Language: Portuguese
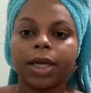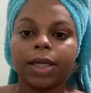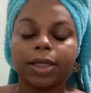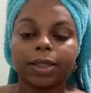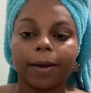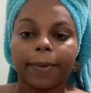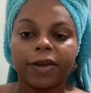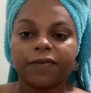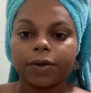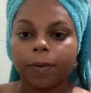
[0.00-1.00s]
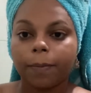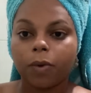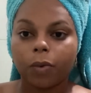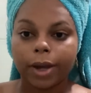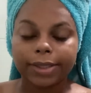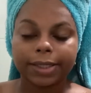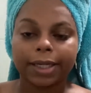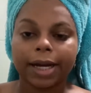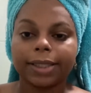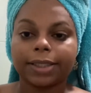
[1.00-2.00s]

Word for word: então a pele fica um pouco ressecada,